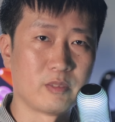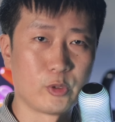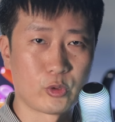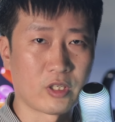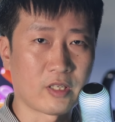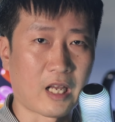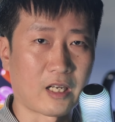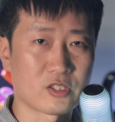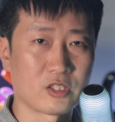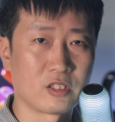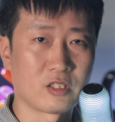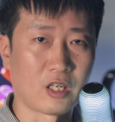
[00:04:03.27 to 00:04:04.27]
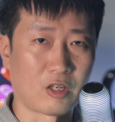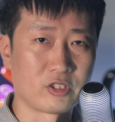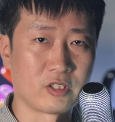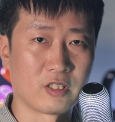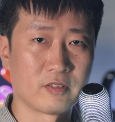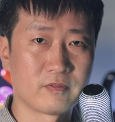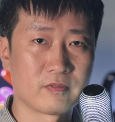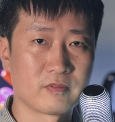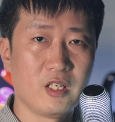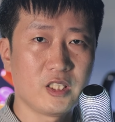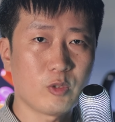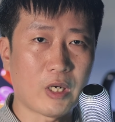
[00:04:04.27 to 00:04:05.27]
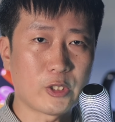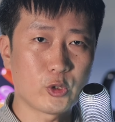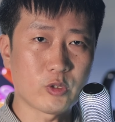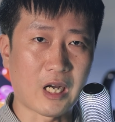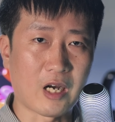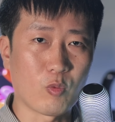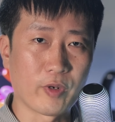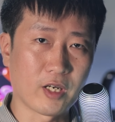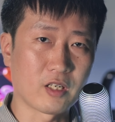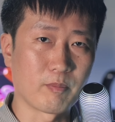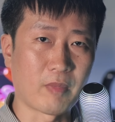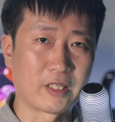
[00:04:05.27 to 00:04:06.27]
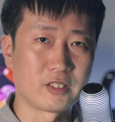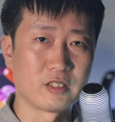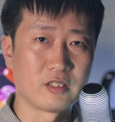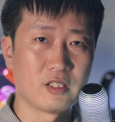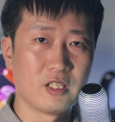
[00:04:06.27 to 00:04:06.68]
你们觉得哪个声音更好听呢？另外续航我也很满意，